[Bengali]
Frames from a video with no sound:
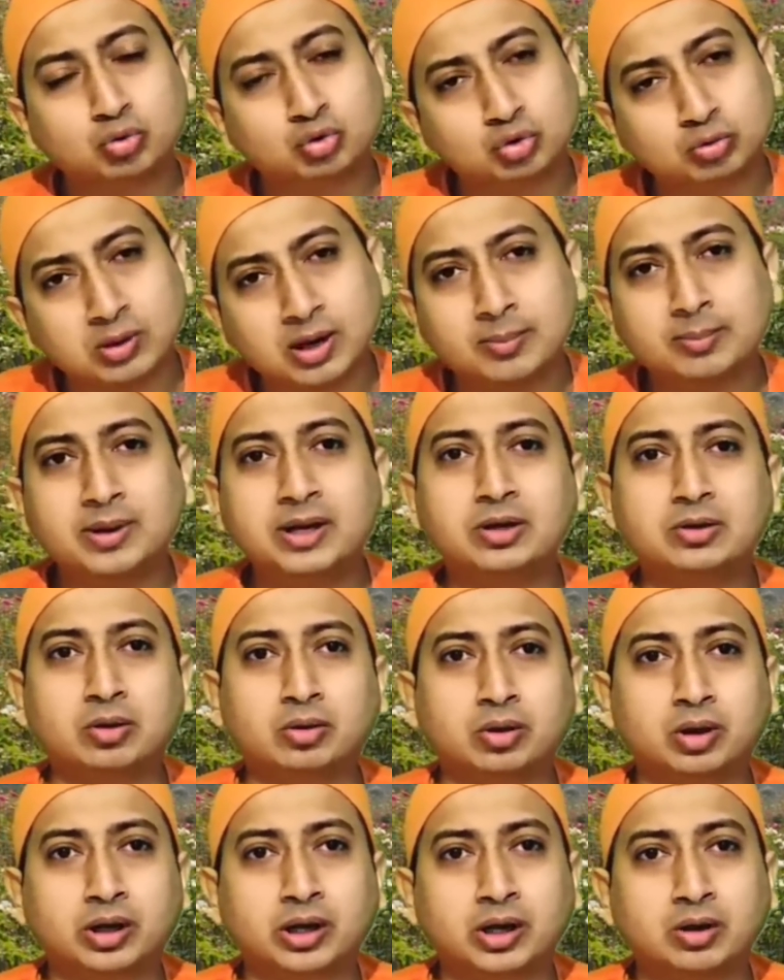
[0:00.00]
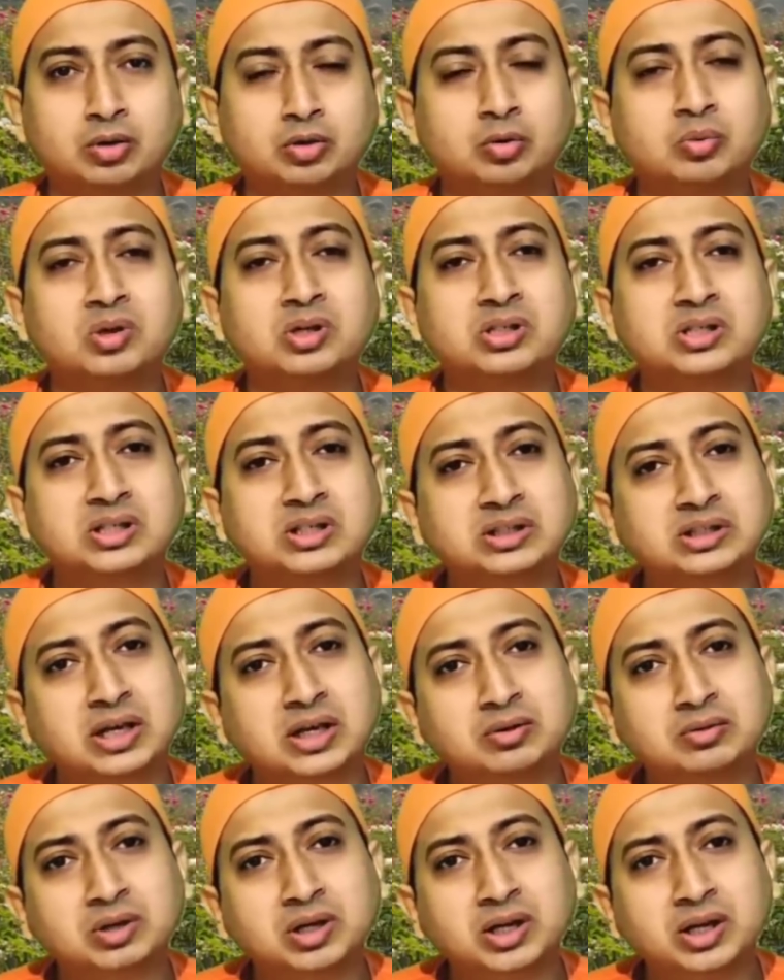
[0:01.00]
উঁচু ভাবনাই করো না কেন তোমার
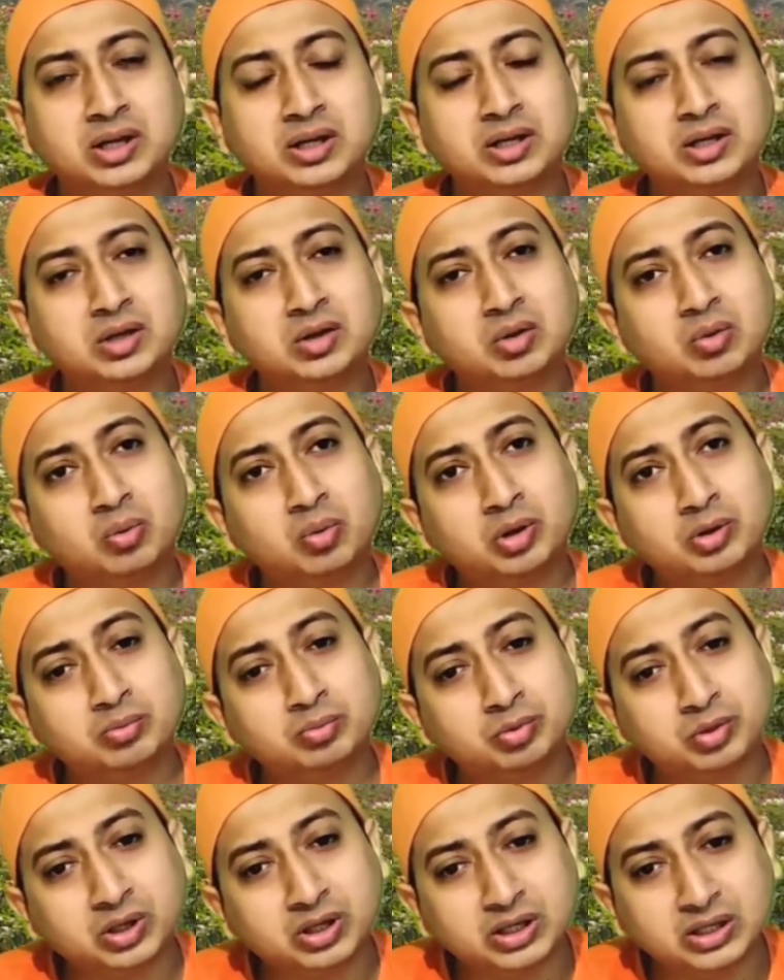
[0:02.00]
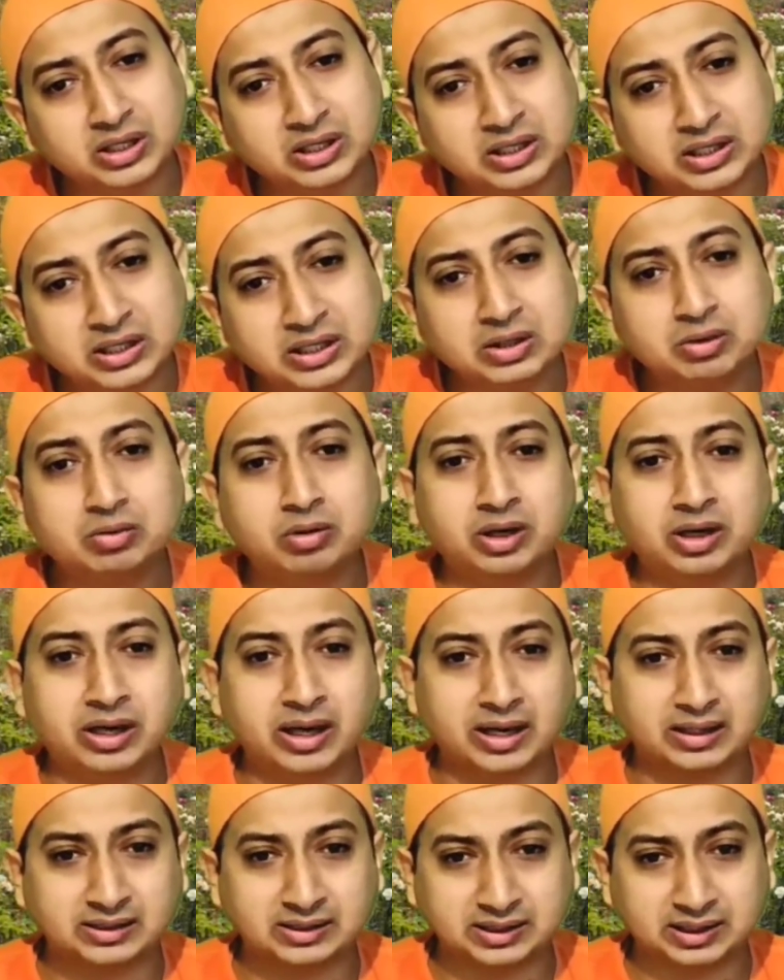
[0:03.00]
চিন্তাগুলি ওই মুখীই হয়ে
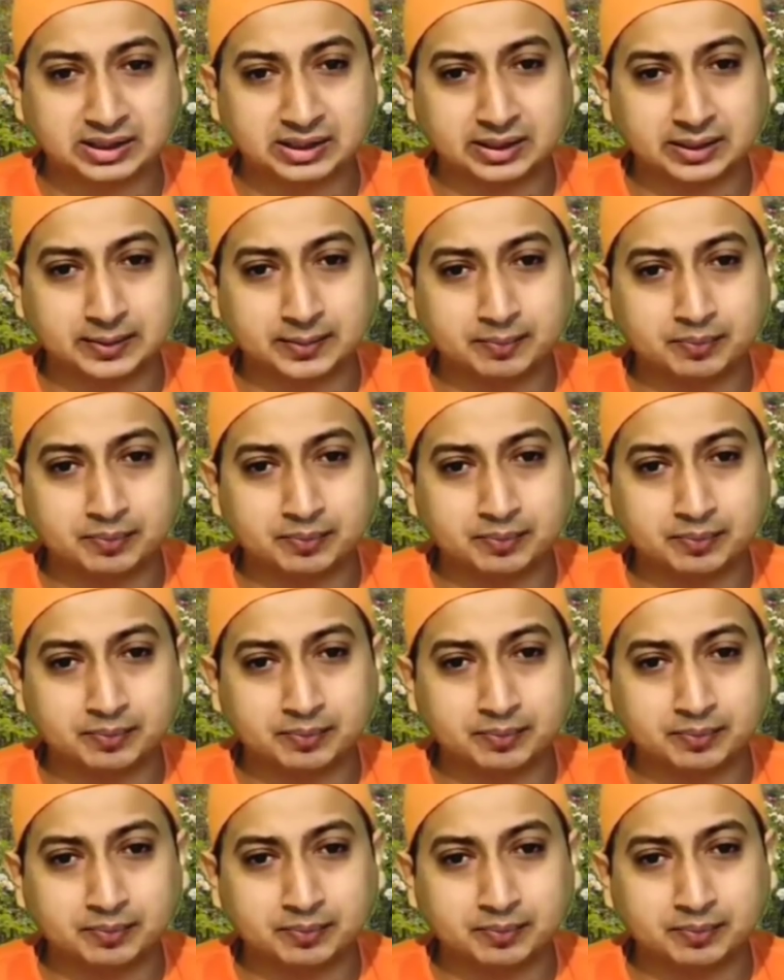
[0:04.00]
আছে